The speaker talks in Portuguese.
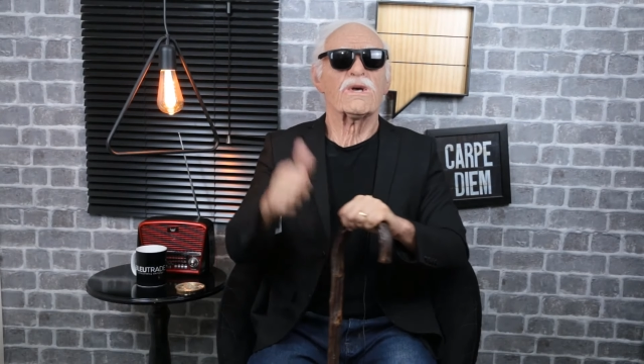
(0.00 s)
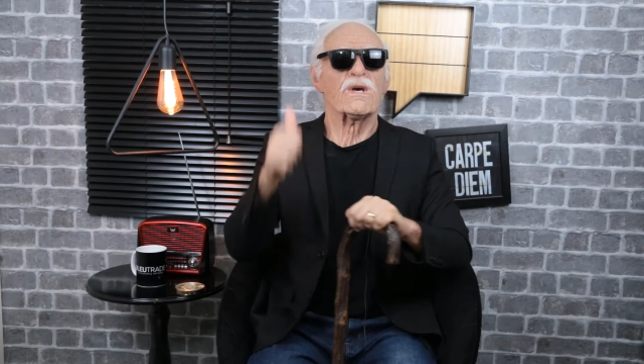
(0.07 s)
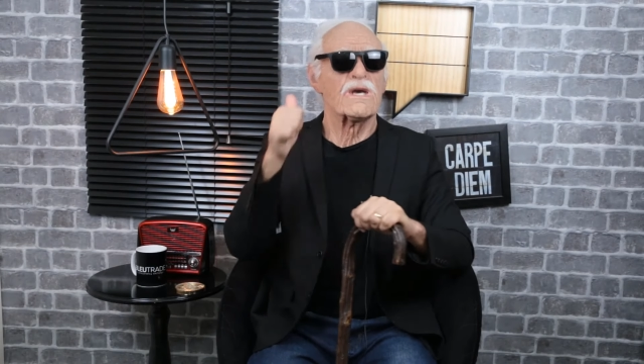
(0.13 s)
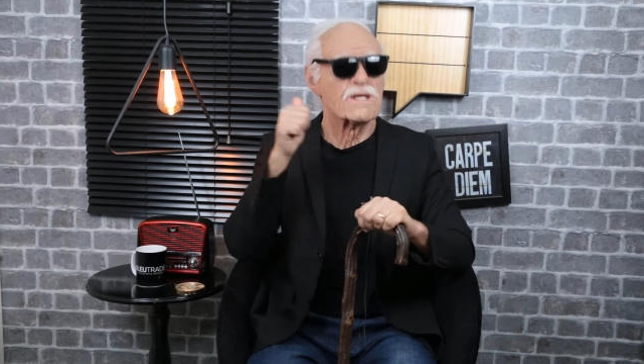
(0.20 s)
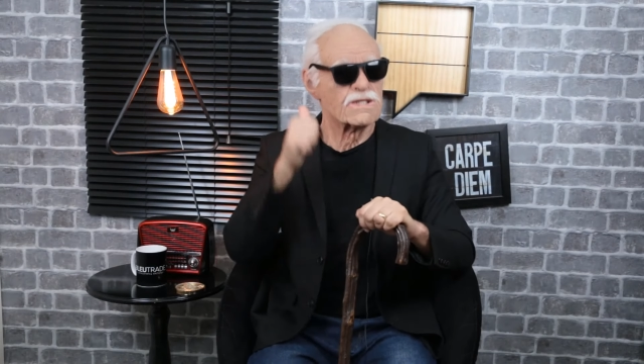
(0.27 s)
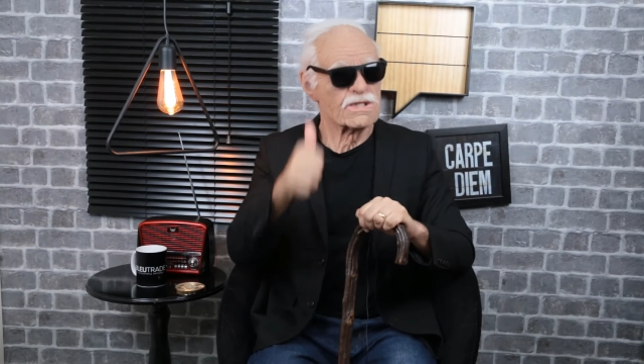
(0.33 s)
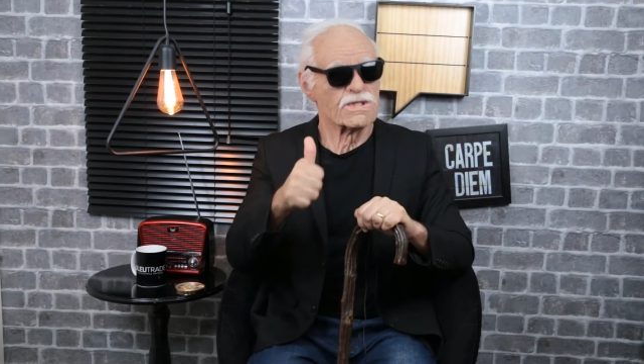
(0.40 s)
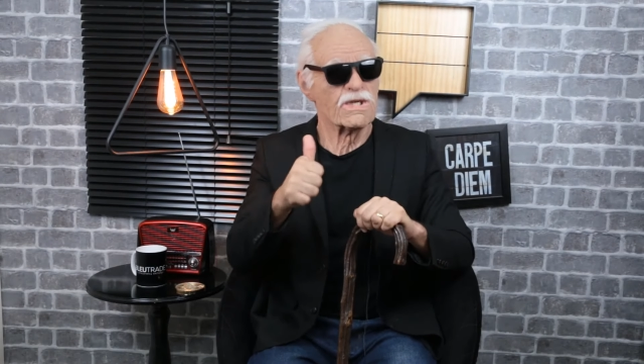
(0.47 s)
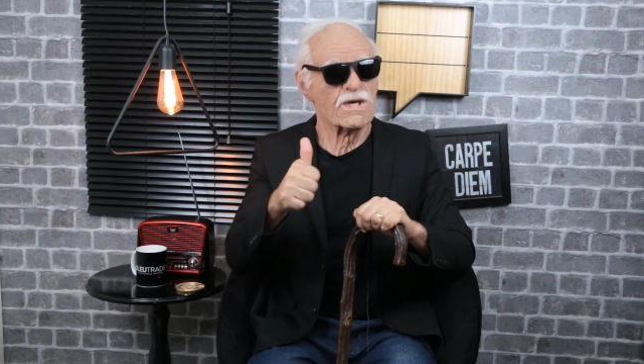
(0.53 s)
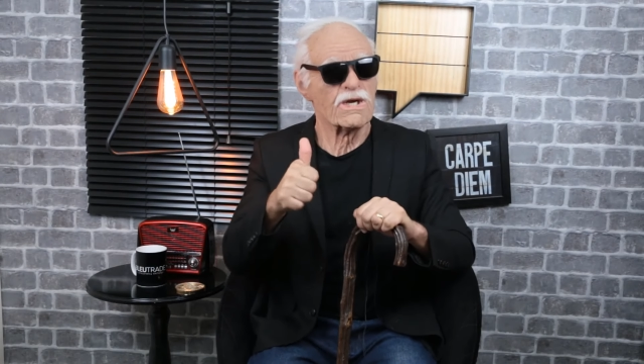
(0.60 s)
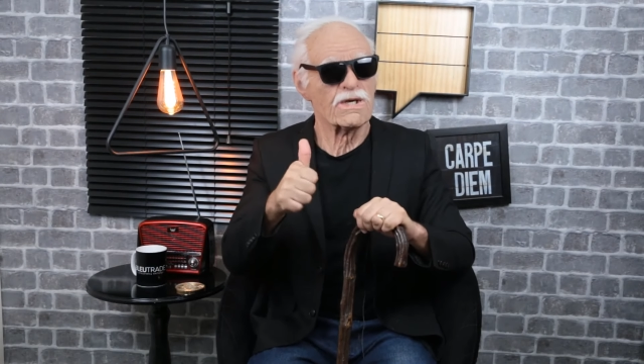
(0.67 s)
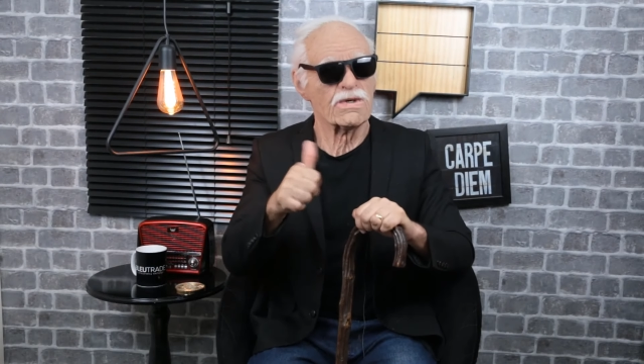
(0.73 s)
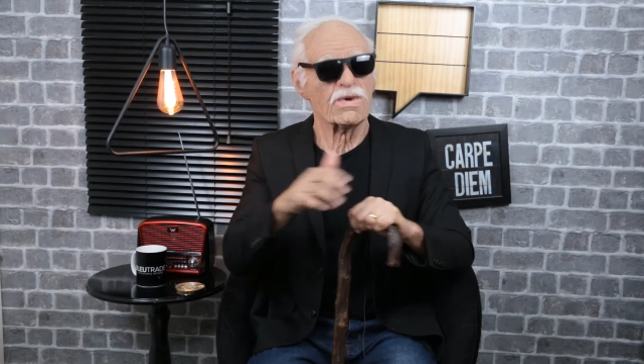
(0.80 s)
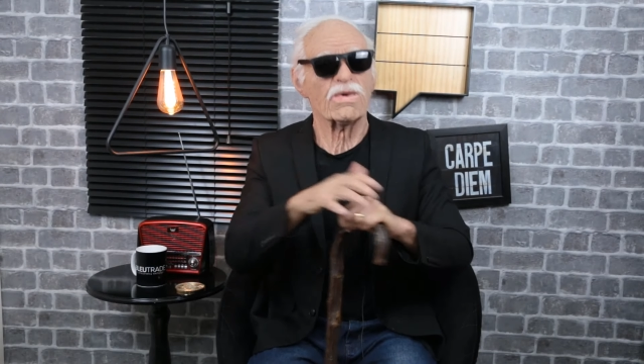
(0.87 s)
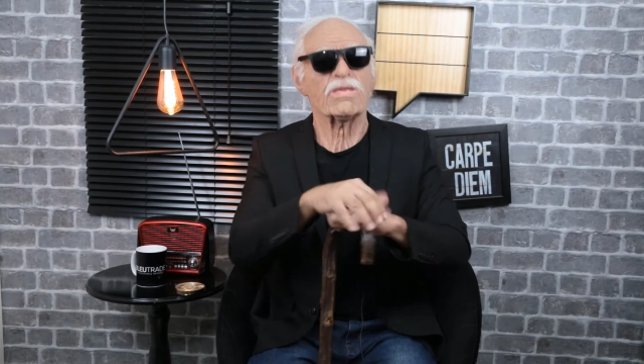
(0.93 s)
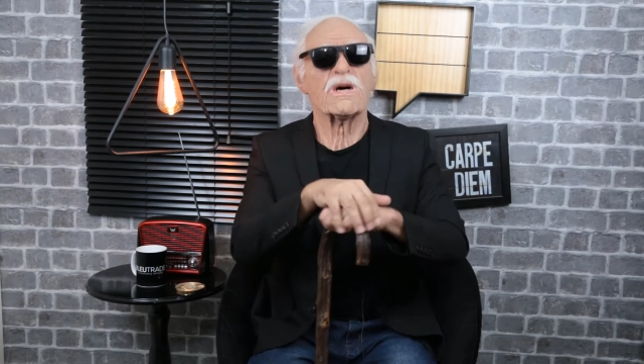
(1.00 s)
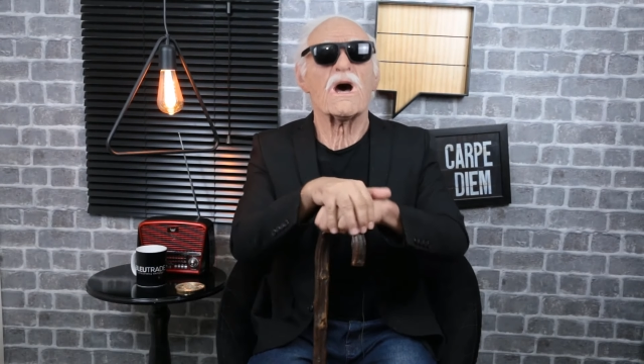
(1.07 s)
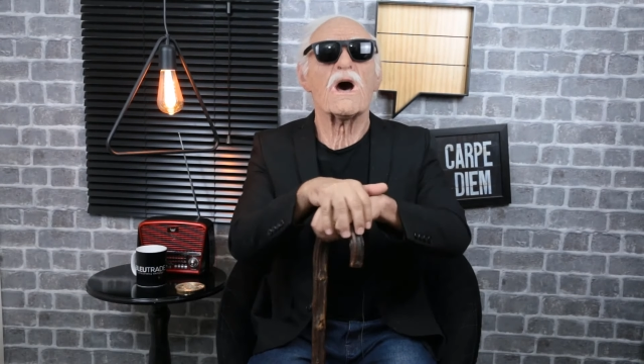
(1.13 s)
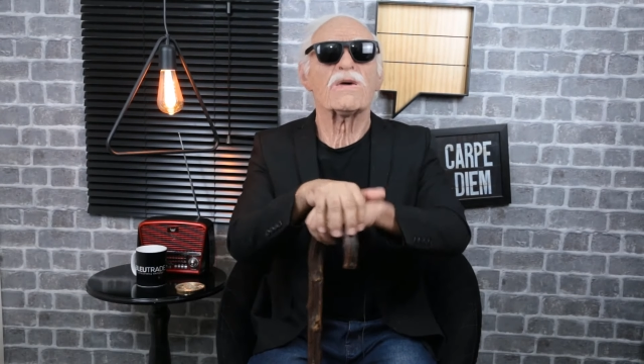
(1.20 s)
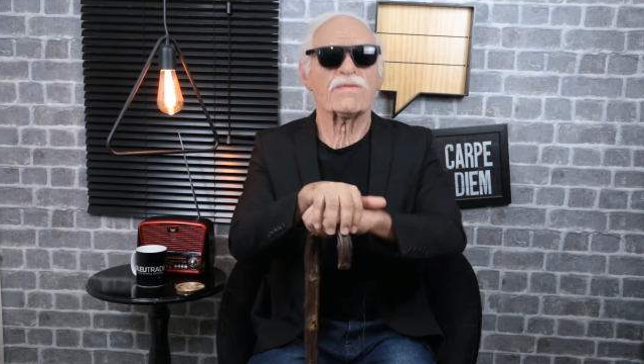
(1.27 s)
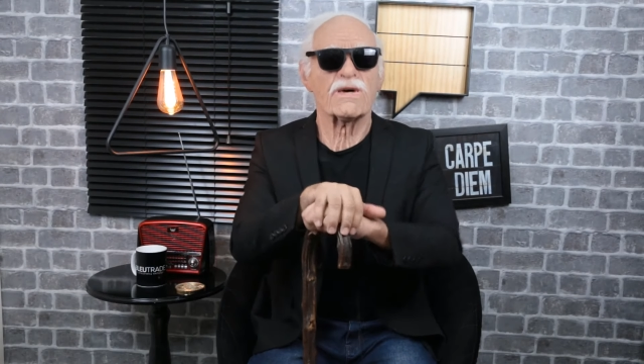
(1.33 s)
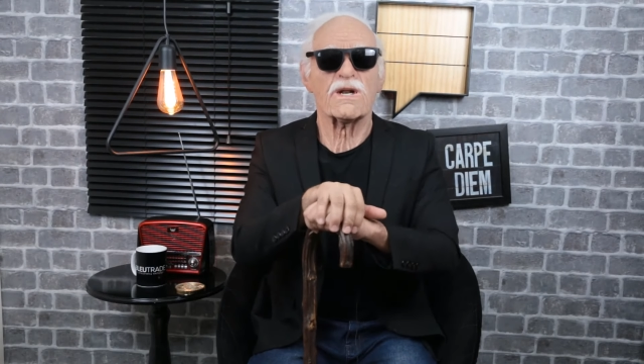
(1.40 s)
e sim
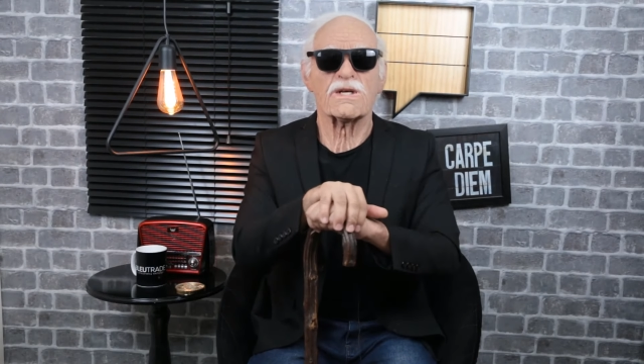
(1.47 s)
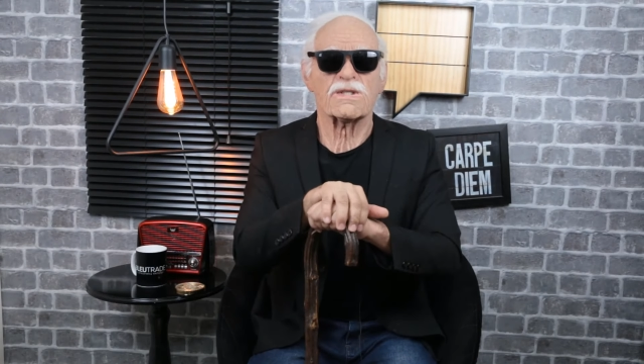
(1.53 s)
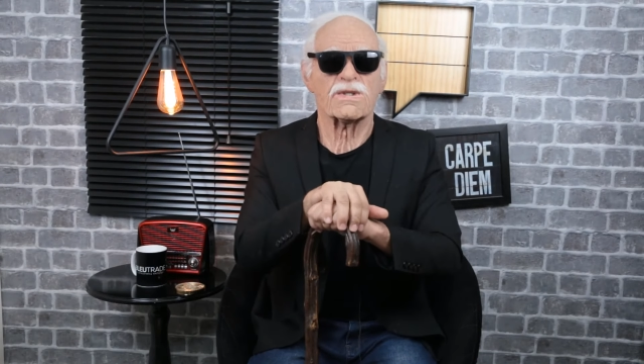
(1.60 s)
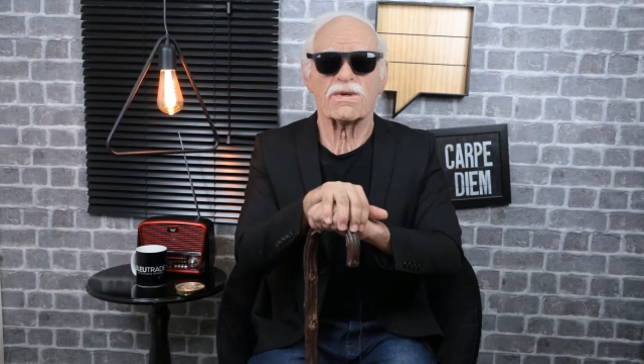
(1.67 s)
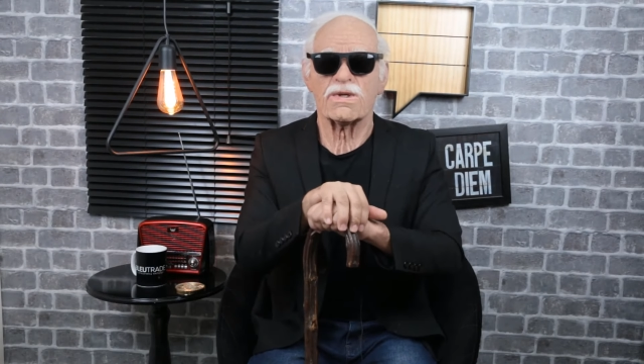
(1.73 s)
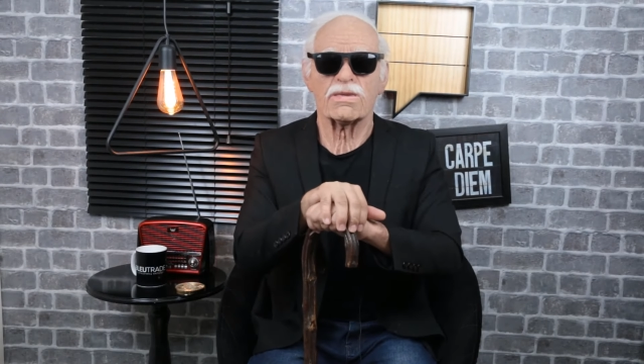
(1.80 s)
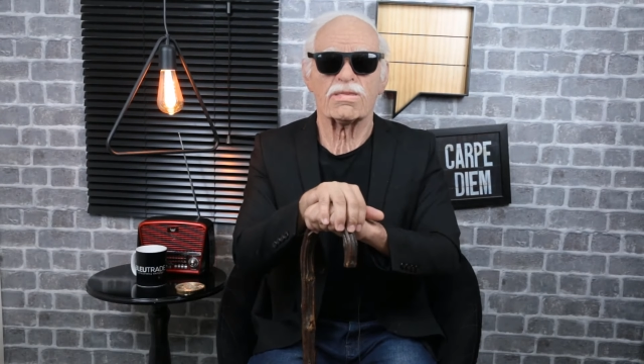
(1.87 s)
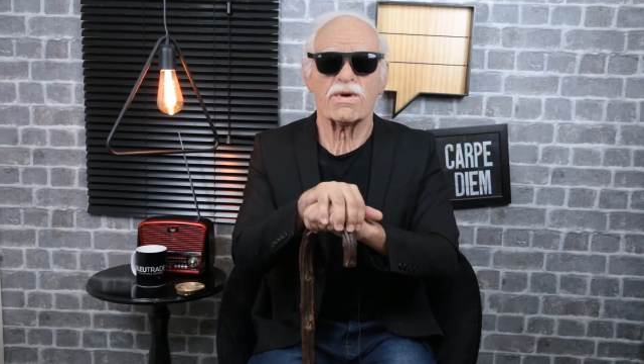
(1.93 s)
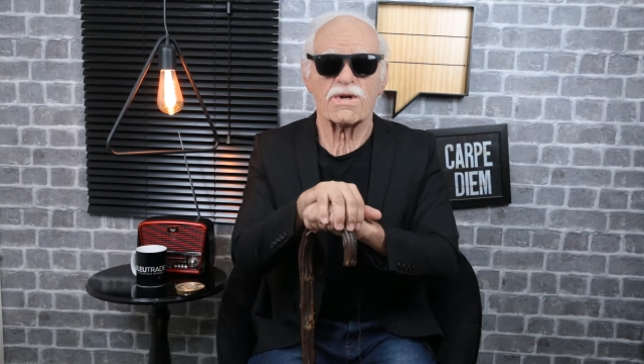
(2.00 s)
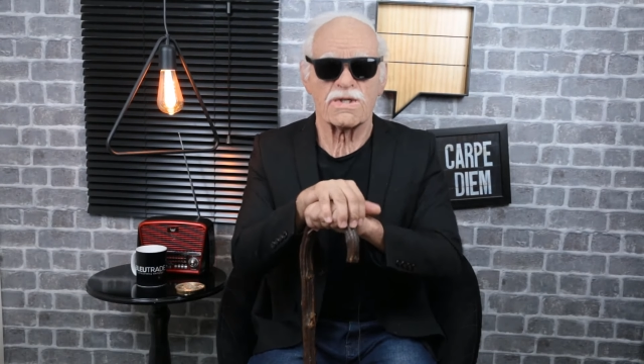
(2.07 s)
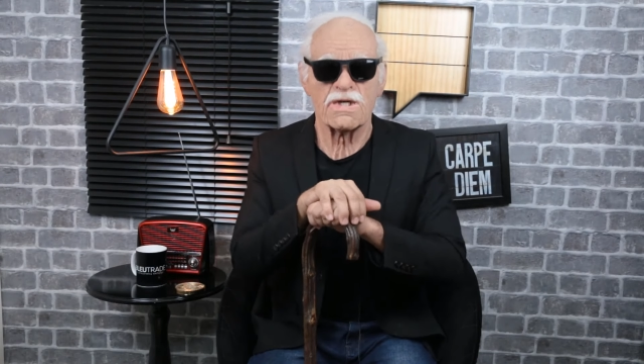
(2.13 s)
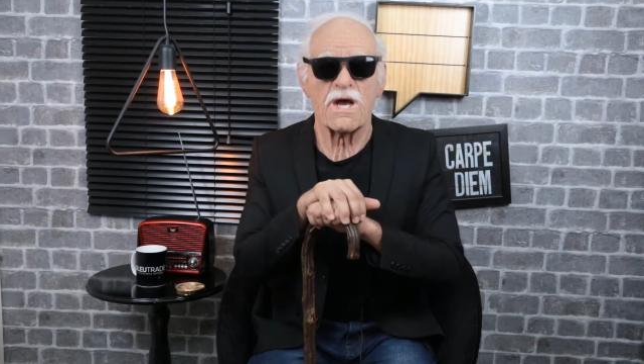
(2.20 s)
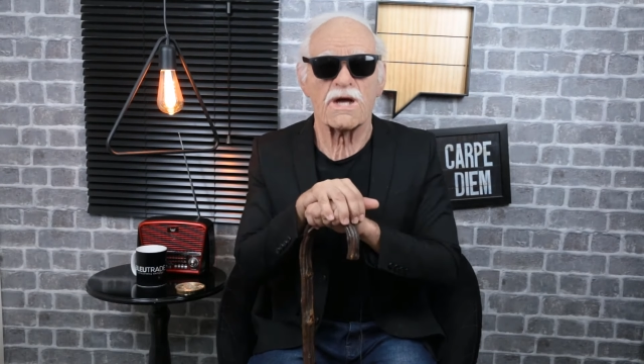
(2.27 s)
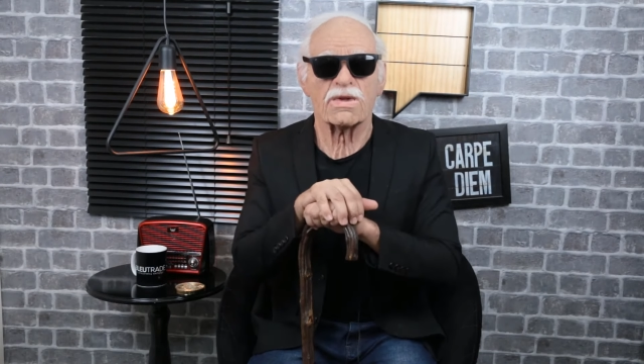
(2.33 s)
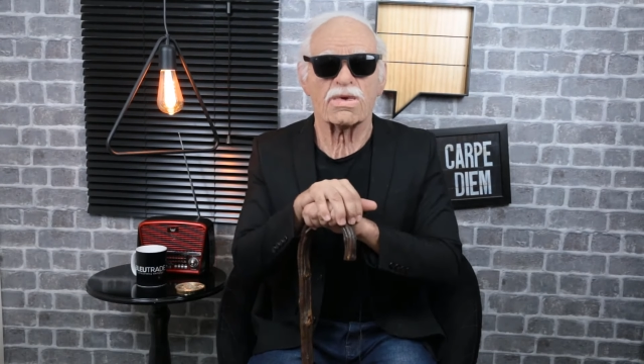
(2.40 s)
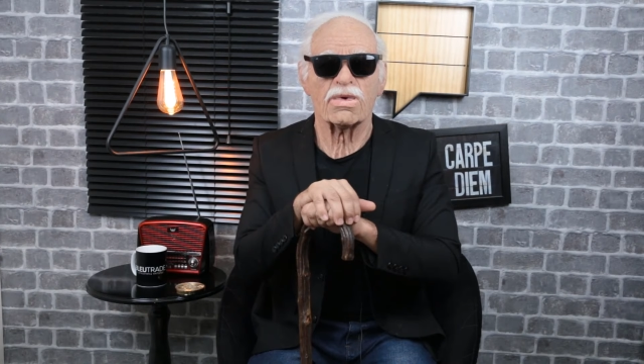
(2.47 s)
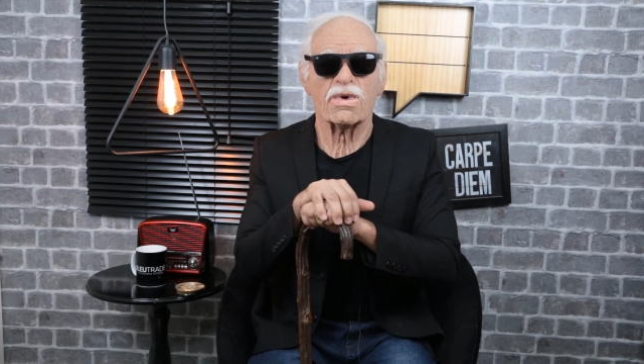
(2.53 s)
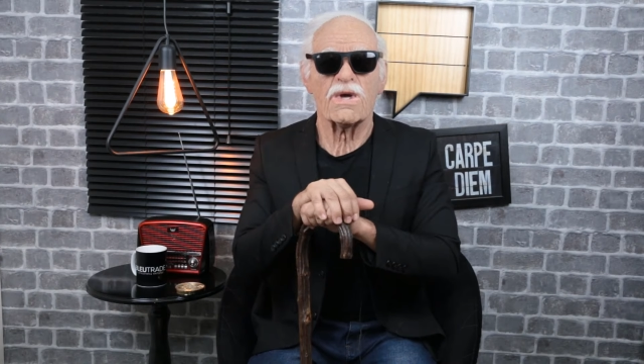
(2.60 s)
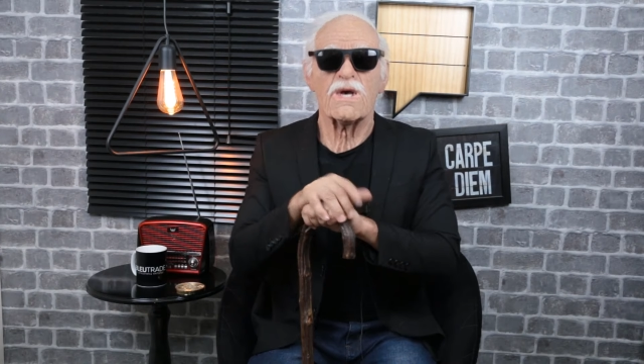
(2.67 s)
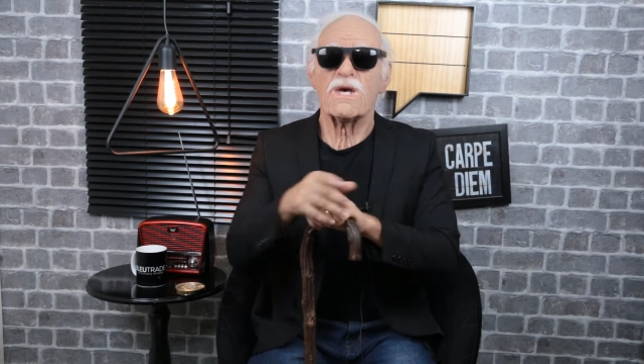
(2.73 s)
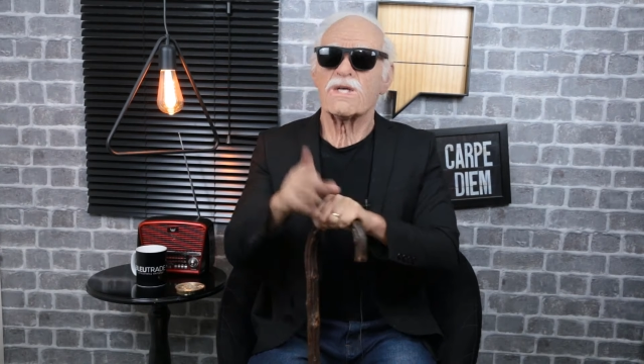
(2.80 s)
uma avaliação de projeto.